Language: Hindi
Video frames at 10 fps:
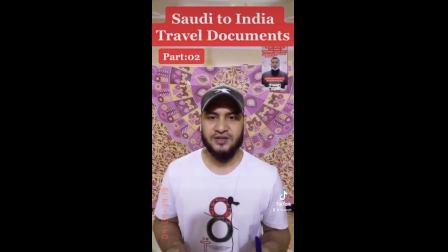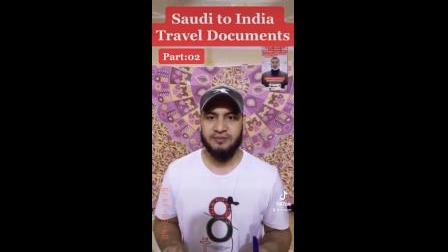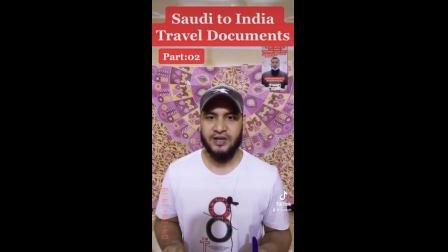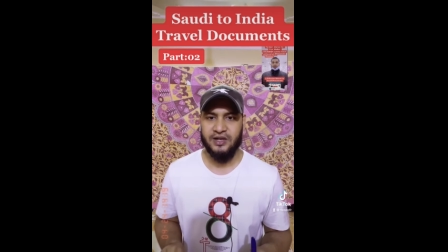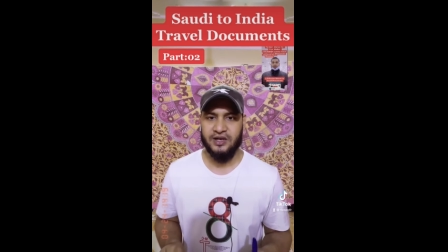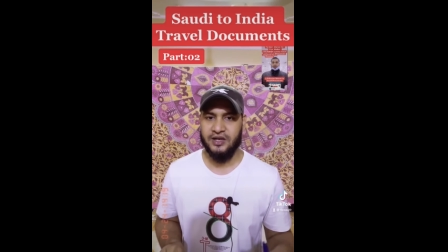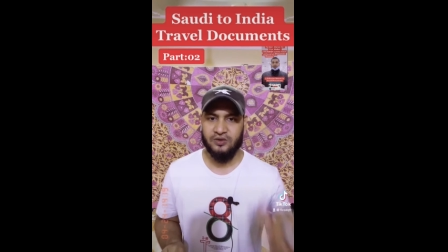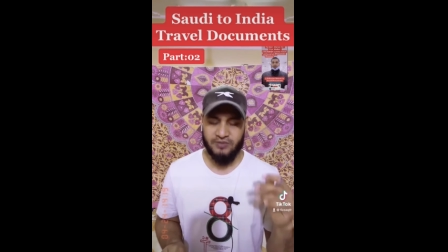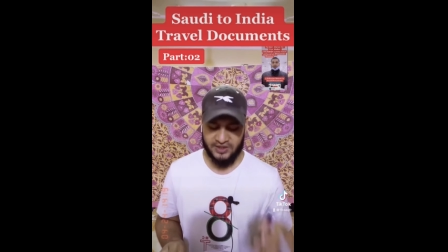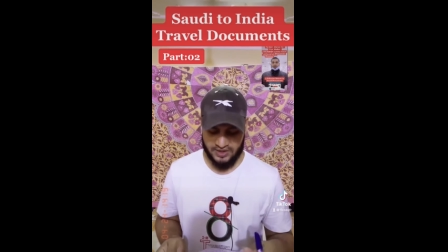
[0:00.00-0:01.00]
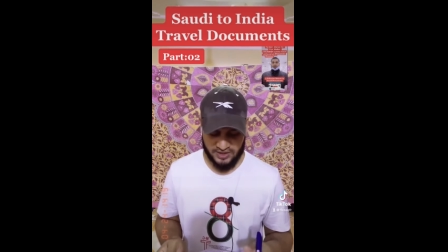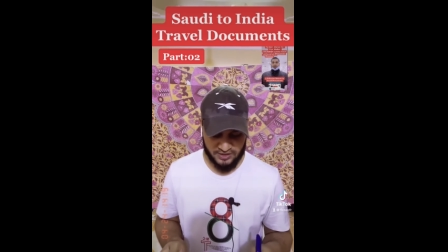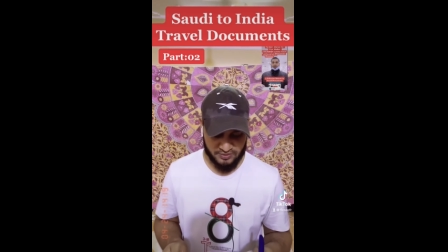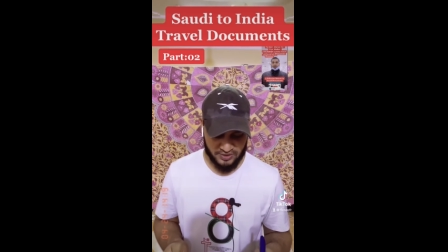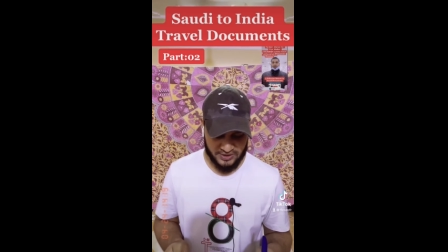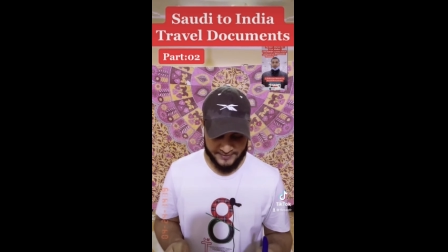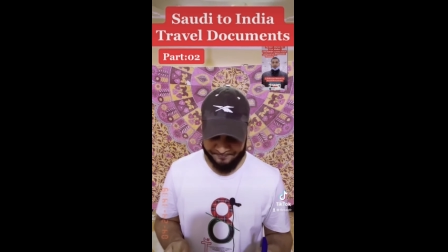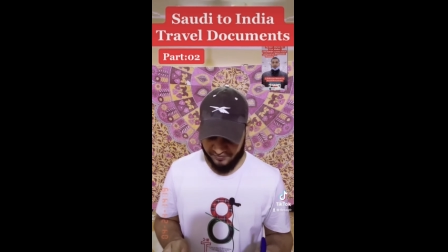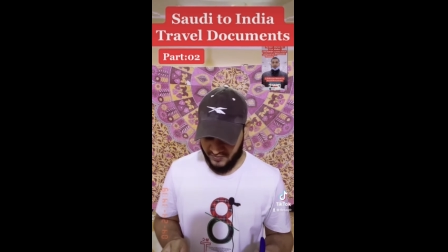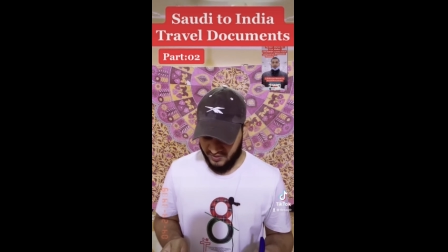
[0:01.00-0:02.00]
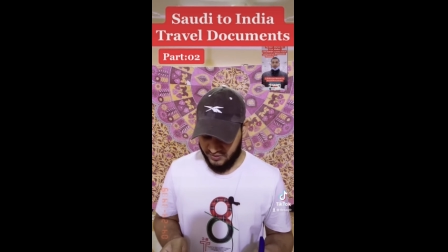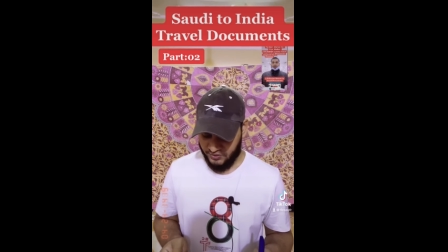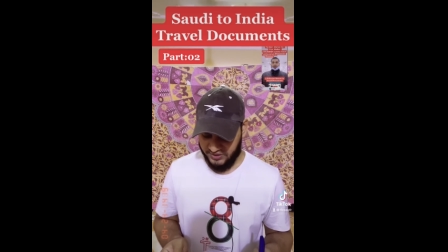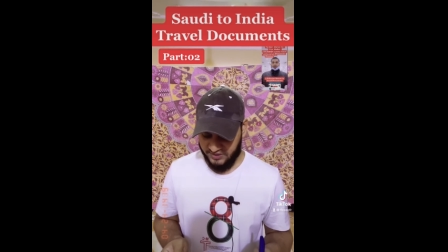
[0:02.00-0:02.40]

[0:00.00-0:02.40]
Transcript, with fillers: घंटा से पहले कर लेंगे तो बेहतर है अलहमदिल्ला सो